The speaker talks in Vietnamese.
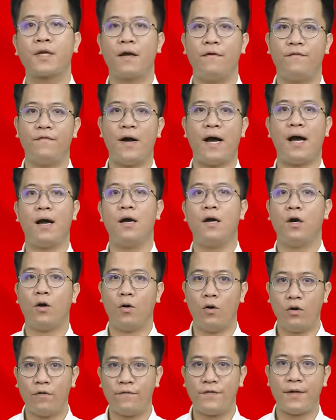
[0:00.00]
Và
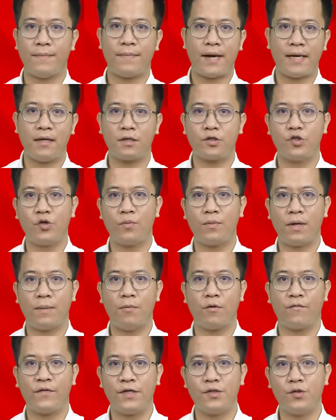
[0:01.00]
huấn luyện viên Mai Đức Trung là
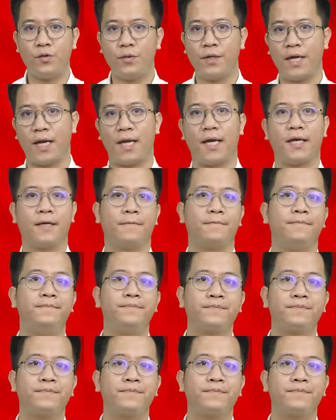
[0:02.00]
một ví dụ điển hình.